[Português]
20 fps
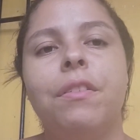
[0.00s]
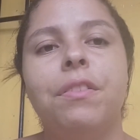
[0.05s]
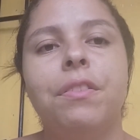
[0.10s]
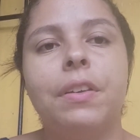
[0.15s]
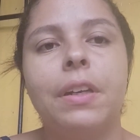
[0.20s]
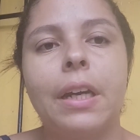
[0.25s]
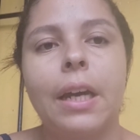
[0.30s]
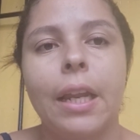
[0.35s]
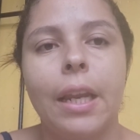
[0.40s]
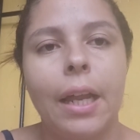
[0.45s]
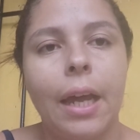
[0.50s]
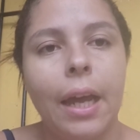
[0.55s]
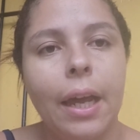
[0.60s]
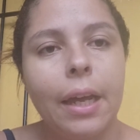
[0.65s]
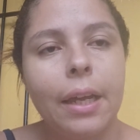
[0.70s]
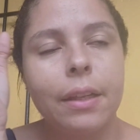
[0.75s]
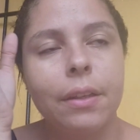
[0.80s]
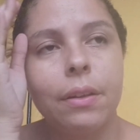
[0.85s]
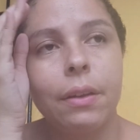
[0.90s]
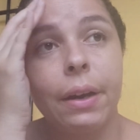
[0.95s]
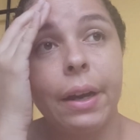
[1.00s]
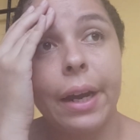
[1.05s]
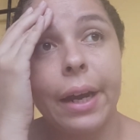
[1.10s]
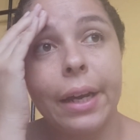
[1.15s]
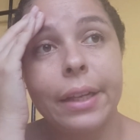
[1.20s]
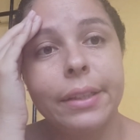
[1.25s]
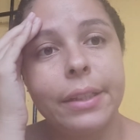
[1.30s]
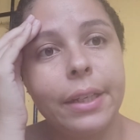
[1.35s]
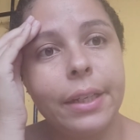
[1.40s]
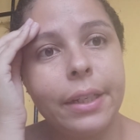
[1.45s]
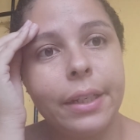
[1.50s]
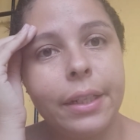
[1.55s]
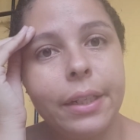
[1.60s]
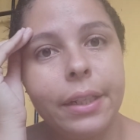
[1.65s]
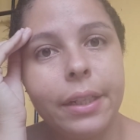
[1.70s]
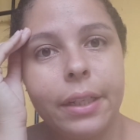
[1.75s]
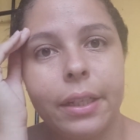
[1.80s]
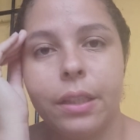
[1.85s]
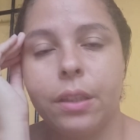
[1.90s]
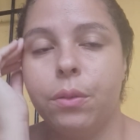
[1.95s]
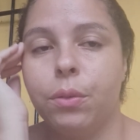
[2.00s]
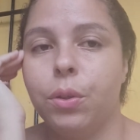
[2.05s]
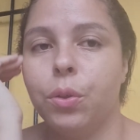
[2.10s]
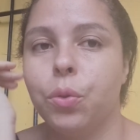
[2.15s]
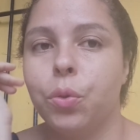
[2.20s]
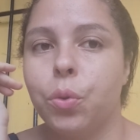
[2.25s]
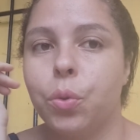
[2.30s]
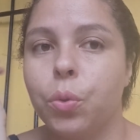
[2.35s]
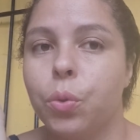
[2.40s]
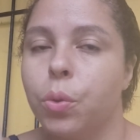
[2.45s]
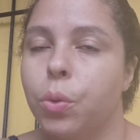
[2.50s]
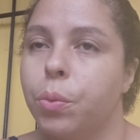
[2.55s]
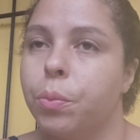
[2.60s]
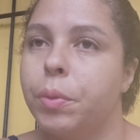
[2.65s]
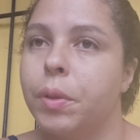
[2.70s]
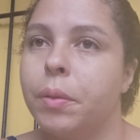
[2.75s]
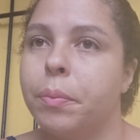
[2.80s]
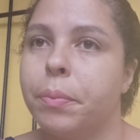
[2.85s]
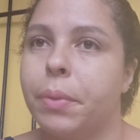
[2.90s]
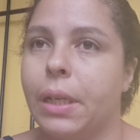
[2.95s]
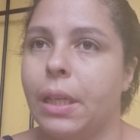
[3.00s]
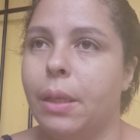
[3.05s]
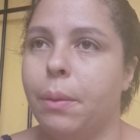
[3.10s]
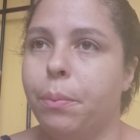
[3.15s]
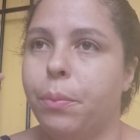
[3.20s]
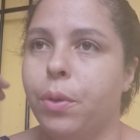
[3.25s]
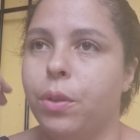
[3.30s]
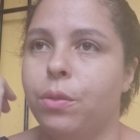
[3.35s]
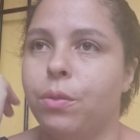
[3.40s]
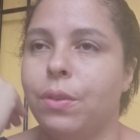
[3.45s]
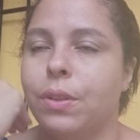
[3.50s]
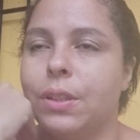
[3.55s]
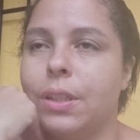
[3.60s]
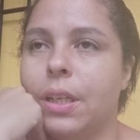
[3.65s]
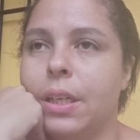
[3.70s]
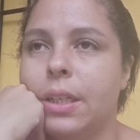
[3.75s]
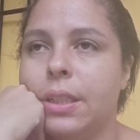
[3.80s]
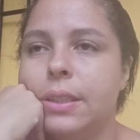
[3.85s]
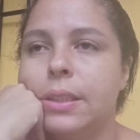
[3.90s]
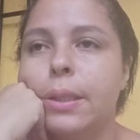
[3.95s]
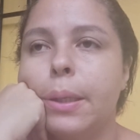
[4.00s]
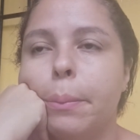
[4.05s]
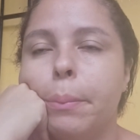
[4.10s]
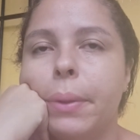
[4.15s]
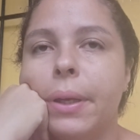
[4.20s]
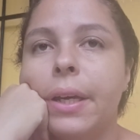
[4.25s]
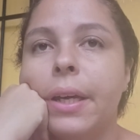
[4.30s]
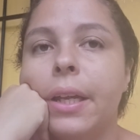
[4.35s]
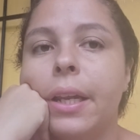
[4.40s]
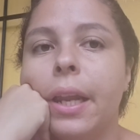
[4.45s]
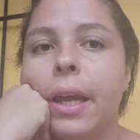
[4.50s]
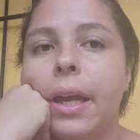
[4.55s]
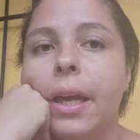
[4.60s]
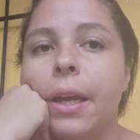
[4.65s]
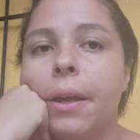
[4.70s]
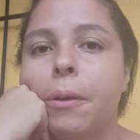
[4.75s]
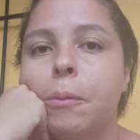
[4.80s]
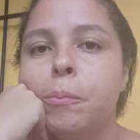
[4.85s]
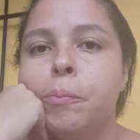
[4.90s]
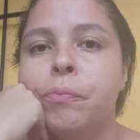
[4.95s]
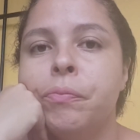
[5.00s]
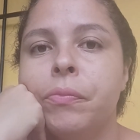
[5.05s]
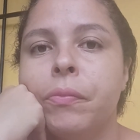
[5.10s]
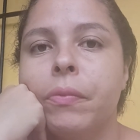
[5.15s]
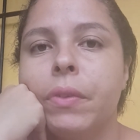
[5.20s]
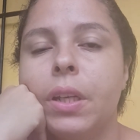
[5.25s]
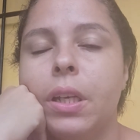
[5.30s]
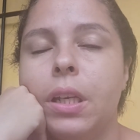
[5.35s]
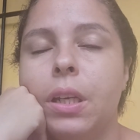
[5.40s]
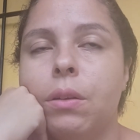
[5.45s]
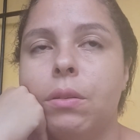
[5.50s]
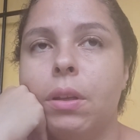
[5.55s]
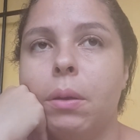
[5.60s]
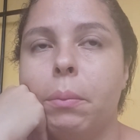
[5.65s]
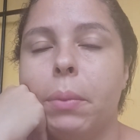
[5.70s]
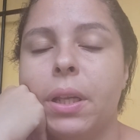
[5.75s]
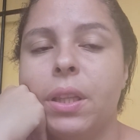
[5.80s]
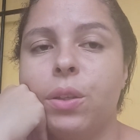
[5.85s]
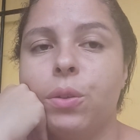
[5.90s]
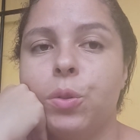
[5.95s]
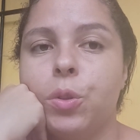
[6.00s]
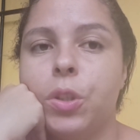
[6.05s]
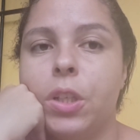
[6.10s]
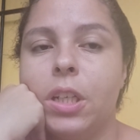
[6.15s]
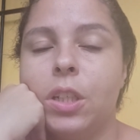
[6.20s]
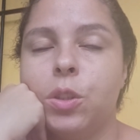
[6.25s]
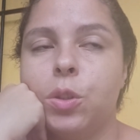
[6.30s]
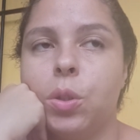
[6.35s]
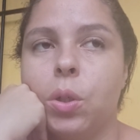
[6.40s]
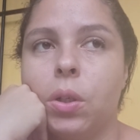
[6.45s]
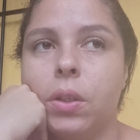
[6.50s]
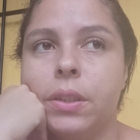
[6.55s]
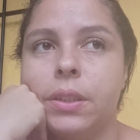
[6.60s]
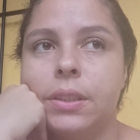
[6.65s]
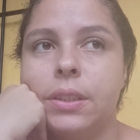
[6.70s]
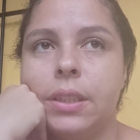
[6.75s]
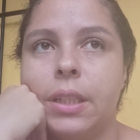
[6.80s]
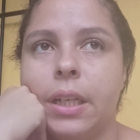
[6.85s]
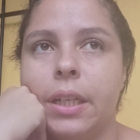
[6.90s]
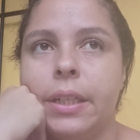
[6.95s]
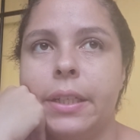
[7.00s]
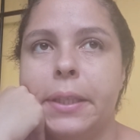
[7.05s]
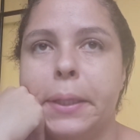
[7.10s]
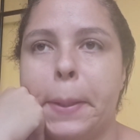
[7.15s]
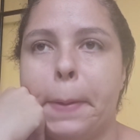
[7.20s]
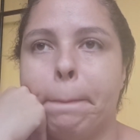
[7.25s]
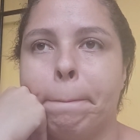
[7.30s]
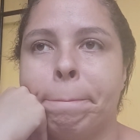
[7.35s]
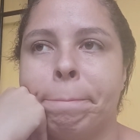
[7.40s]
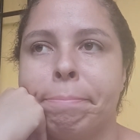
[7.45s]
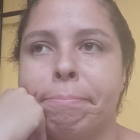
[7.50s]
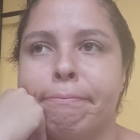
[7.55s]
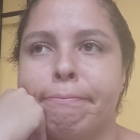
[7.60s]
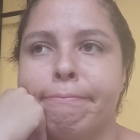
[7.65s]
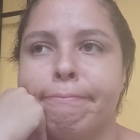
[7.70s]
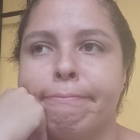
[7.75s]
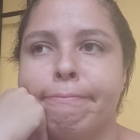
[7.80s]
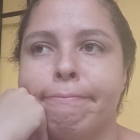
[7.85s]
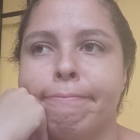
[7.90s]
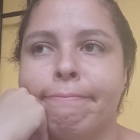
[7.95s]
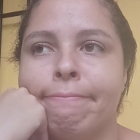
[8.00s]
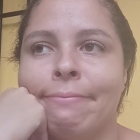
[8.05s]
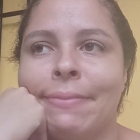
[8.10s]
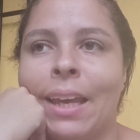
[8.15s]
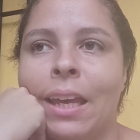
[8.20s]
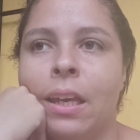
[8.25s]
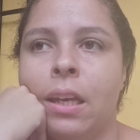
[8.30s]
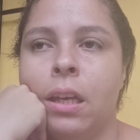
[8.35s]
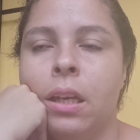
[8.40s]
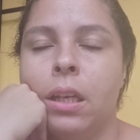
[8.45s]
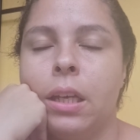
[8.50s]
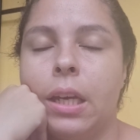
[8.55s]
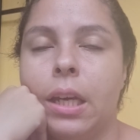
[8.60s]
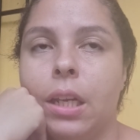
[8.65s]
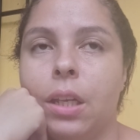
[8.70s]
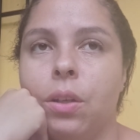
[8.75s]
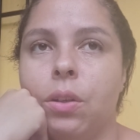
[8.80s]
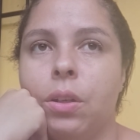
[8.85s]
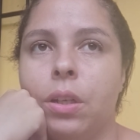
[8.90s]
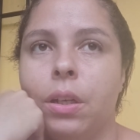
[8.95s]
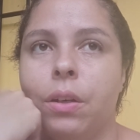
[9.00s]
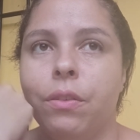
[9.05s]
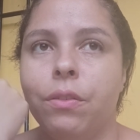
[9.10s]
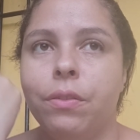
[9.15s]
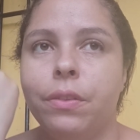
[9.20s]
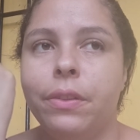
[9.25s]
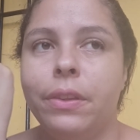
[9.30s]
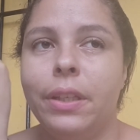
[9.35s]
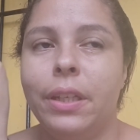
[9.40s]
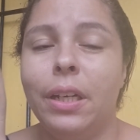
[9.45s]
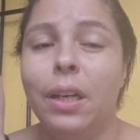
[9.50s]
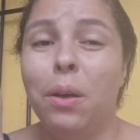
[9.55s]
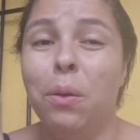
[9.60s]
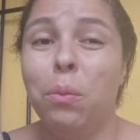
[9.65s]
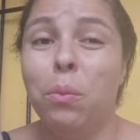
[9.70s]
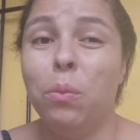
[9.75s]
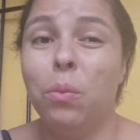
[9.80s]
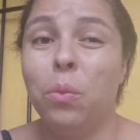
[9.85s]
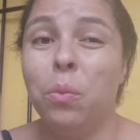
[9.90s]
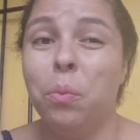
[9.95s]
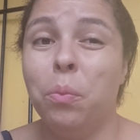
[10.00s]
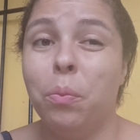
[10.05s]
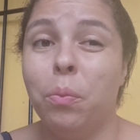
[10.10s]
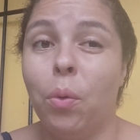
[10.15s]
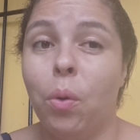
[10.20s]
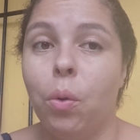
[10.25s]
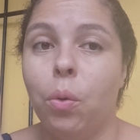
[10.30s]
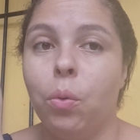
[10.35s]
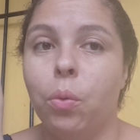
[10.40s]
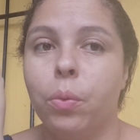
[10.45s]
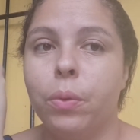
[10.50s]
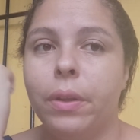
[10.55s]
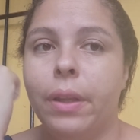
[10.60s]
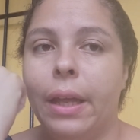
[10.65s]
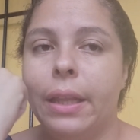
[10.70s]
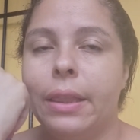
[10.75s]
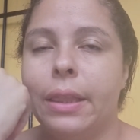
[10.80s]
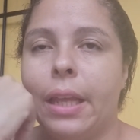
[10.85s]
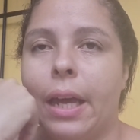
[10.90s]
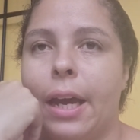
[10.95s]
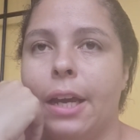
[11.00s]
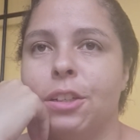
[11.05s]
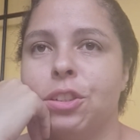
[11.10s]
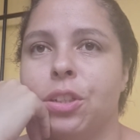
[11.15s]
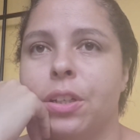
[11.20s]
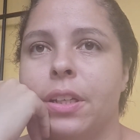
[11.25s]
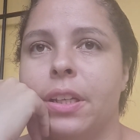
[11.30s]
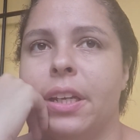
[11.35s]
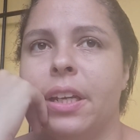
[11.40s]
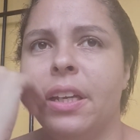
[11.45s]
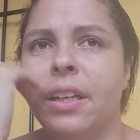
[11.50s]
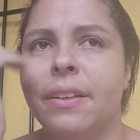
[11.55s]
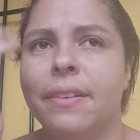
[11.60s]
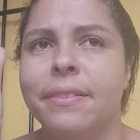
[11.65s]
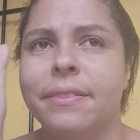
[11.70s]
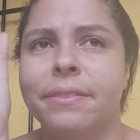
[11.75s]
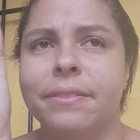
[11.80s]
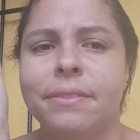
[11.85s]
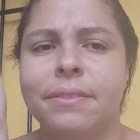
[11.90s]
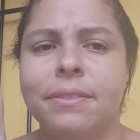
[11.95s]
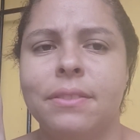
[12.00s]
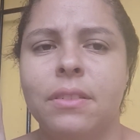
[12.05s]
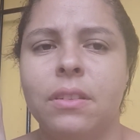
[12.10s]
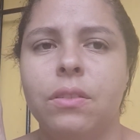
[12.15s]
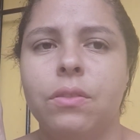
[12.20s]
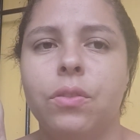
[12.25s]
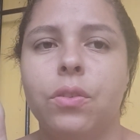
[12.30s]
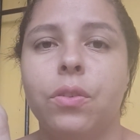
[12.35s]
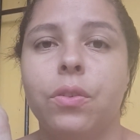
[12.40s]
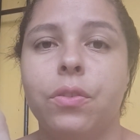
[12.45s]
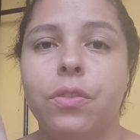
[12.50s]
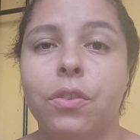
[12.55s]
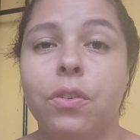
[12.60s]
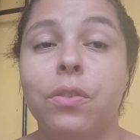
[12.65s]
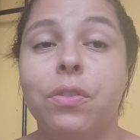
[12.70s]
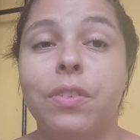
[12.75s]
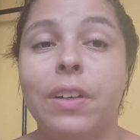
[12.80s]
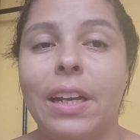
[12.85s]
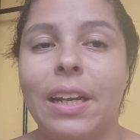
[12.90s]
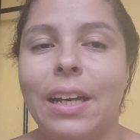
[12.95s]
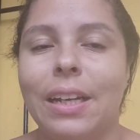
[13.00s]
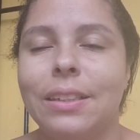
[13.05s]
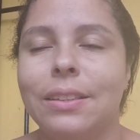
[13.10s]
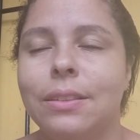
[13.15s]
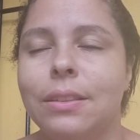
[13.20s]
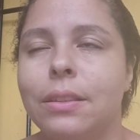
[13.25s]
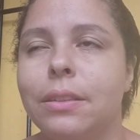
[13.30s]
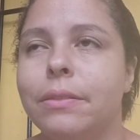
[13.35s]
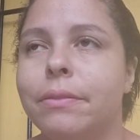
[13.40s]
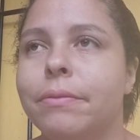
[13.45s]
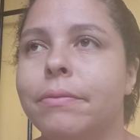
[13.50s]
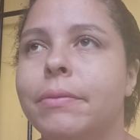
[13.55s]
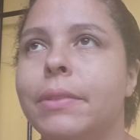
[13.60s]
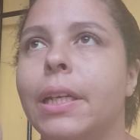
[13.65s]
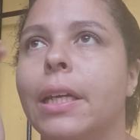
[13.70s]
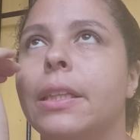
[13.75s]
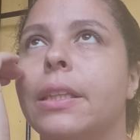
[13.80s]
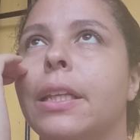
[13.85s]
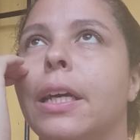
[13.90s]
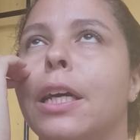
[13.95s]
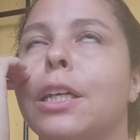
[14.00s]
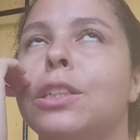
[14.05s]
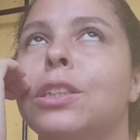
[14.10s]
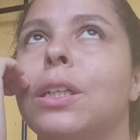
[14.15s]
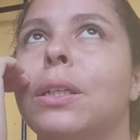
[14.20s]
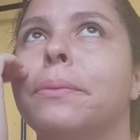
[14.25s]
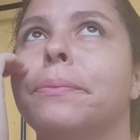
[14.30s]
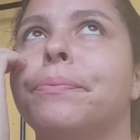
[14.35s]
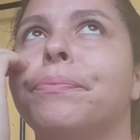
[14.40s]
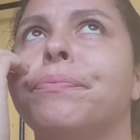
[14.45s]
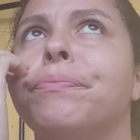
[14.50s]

fica lá na carteirinha do YouTube para depois você receber, né? E eu nem bati os 10 dólares ainda. Querendo ou não, tira um, um pouco da taxa, né? Eu vou falar assim, da taxa